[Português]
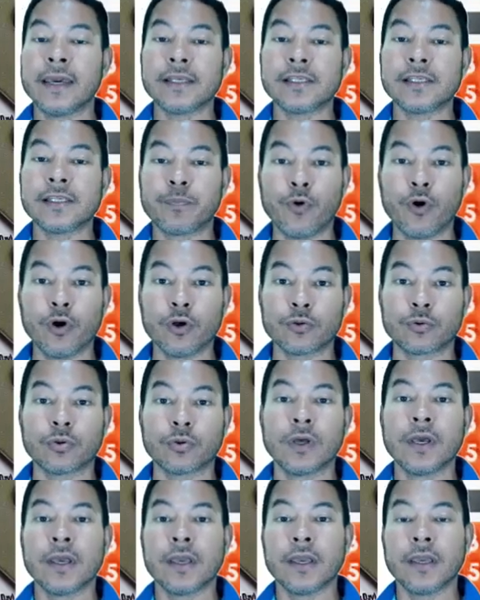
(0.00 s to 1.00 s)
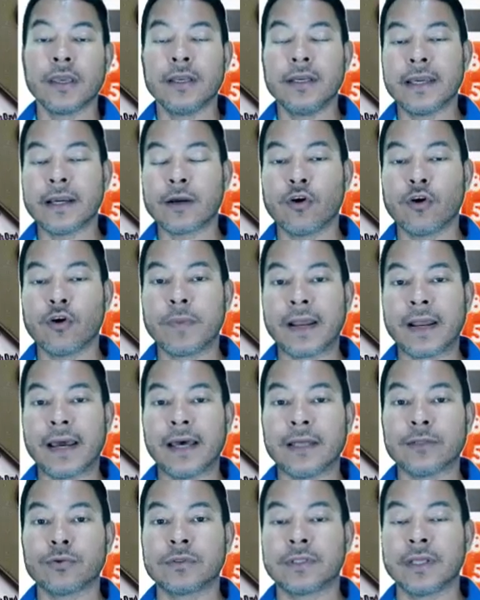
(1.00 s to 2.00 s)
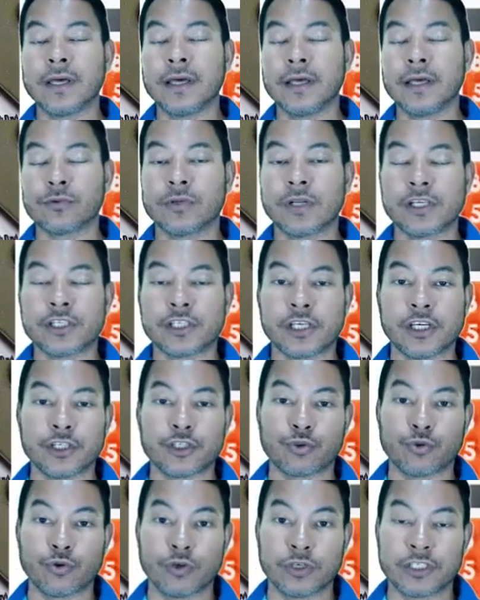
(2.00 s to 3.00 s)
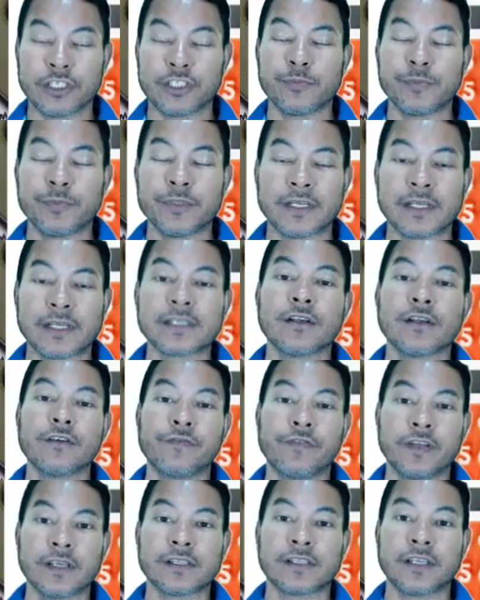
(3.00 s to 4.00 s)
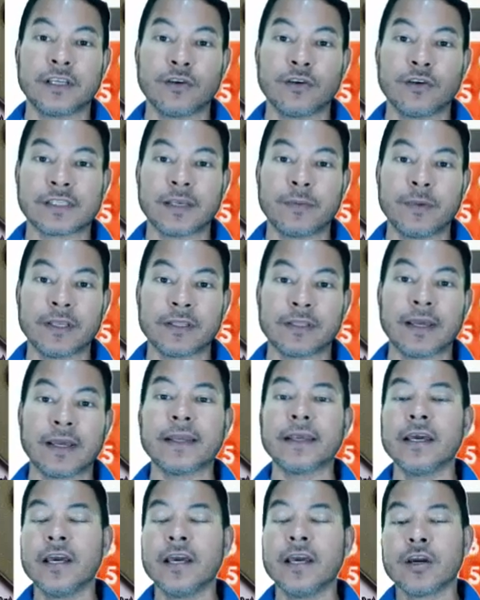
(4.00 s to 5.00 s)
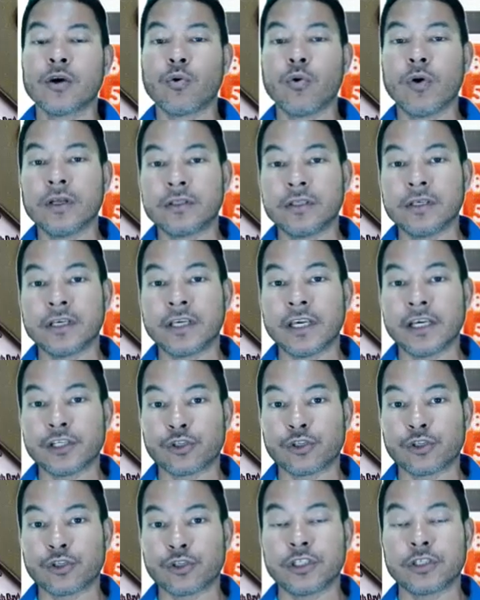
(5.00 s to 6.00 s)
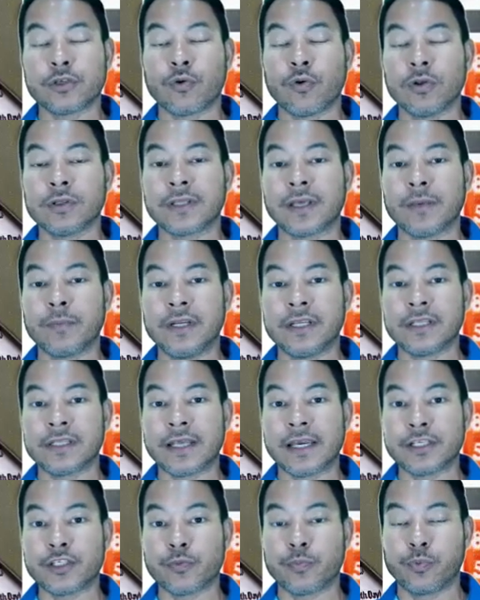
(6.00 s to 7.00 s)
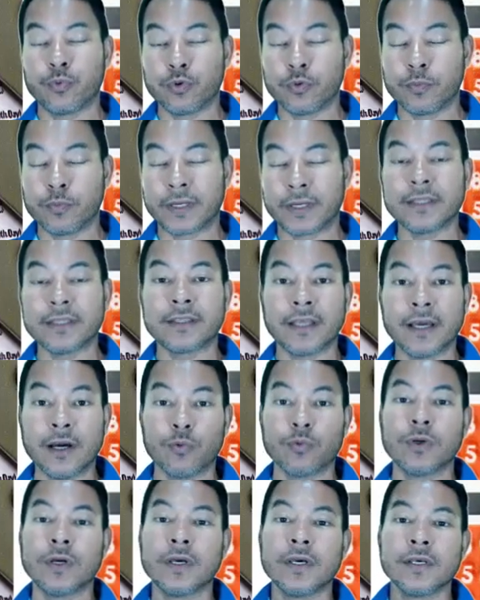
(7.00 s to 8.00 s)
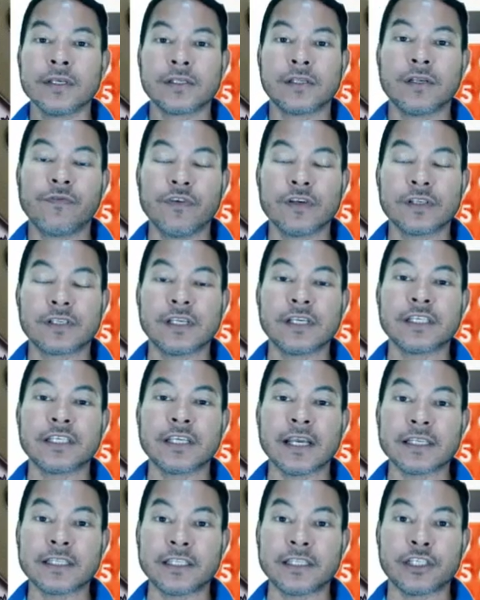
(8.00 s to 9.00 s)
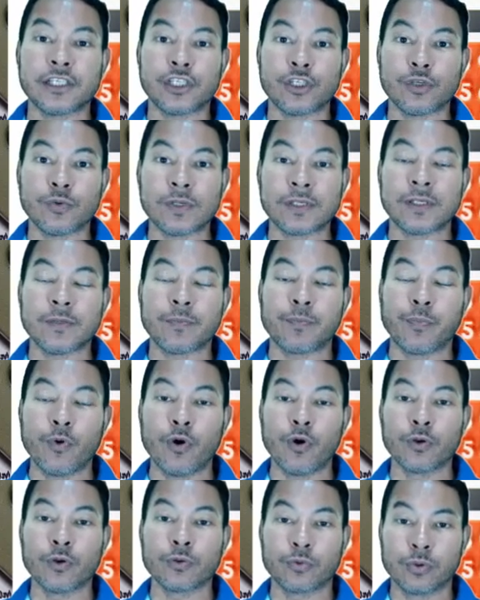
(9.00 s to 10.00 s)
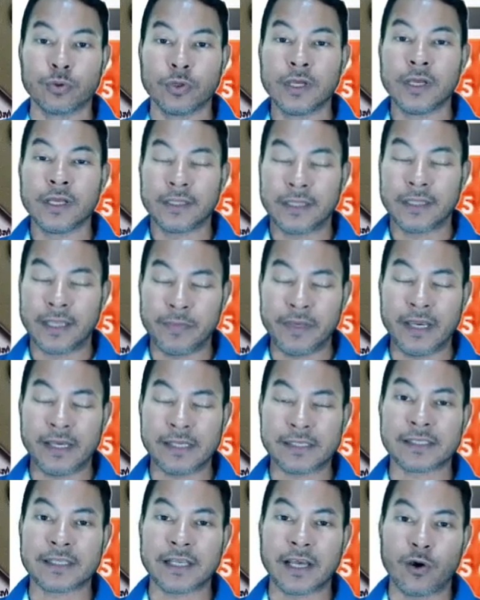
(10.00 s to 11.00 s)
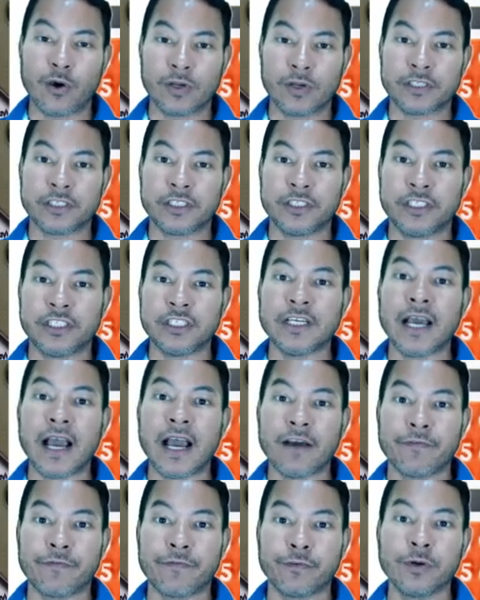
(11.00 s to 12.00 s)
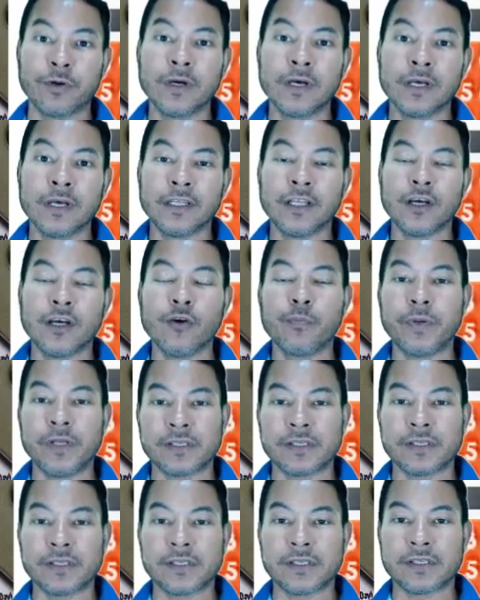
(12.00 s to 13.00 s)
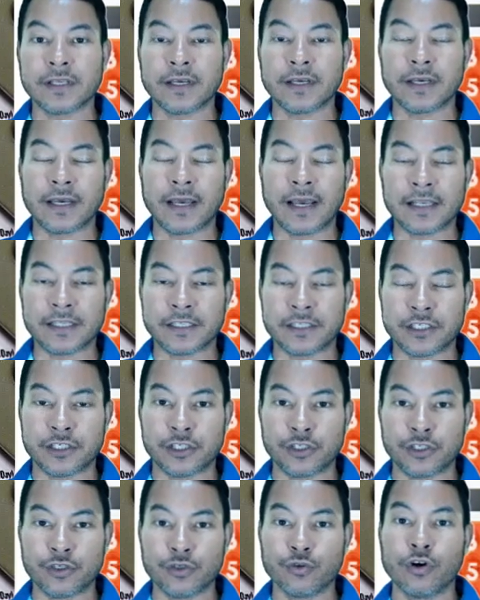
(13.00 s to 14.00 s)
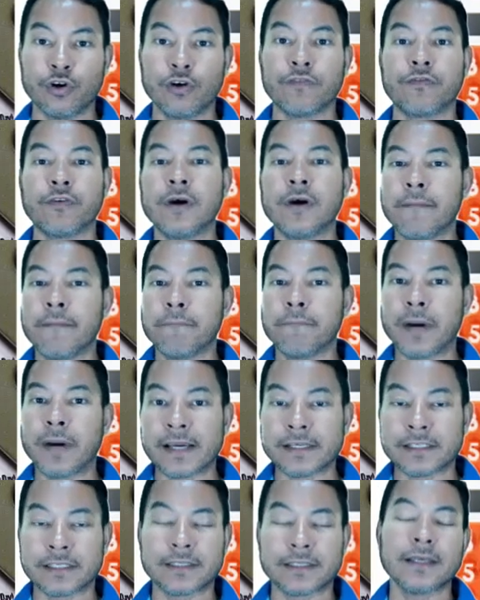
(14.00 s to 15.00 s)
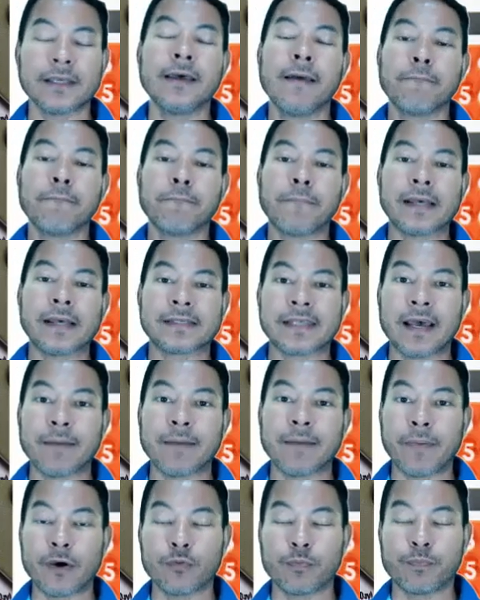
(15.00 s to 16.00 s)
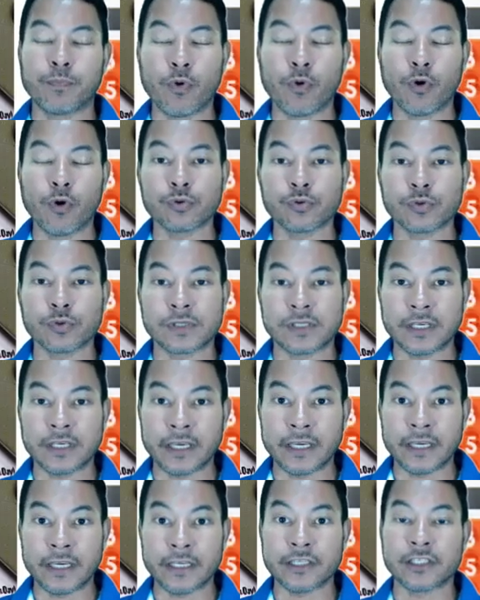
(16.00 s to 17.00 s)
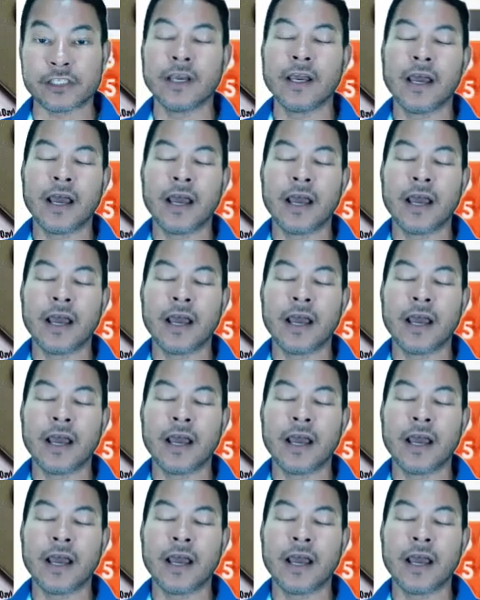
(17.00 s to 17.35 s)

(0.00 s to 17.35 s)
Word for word: Esse ponto ele é cobrado tanto nas questões de administração financeira e orçamentária, quanto em questões de contabilidade pública. Então, se você já assistiu esse ponto nas minhas aulas de AFO, não precisa assistir de novo. Basta passar para o ponto seguinte.